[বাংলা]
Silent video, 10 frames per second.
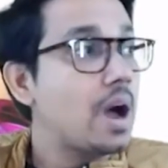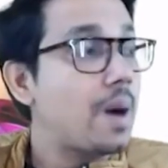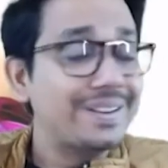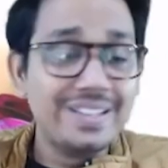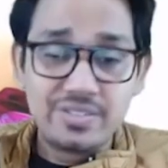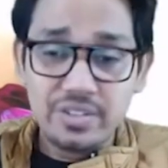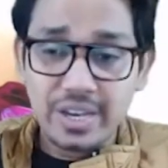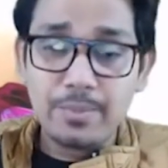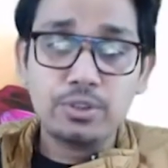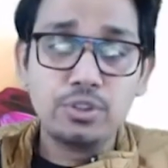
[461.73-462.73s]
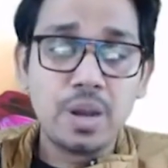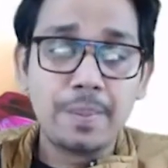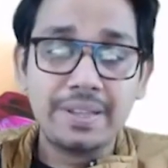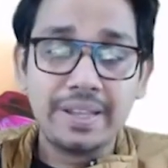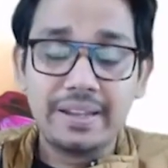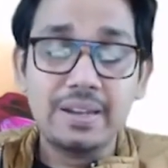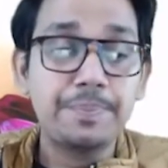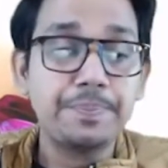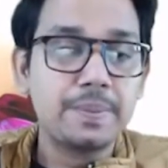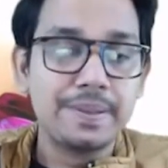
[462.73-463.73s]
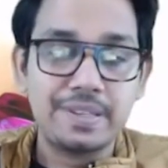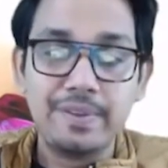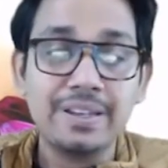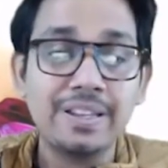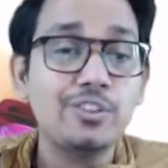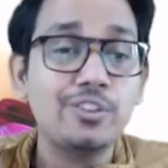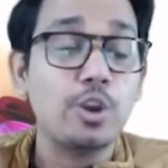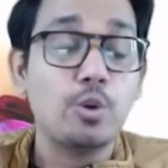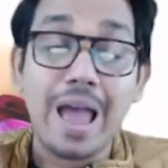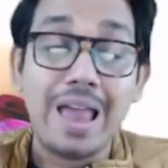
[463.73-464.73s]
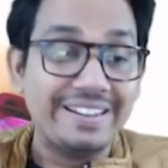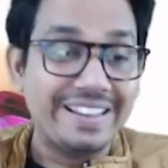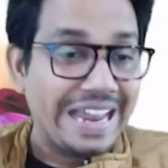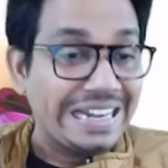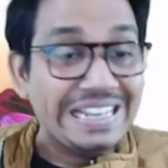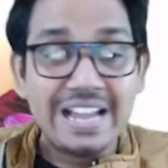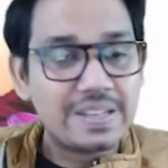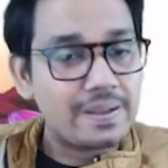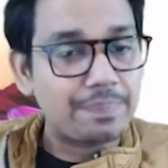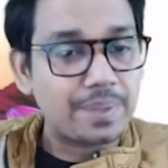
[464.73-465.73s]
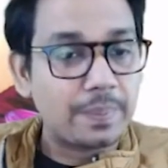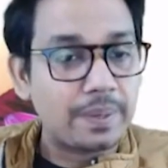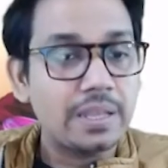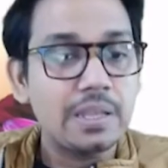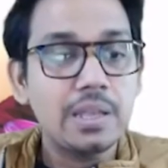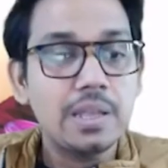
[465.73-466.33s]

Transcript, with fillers: আবার ডিস্ট্রিক্টের মধ্যে যদি আমরা দেখি তাহলে স্পেসিফিক নির্দিষ্ট লোকালিটি এরিয়া হিসেবে ভাবতে পারি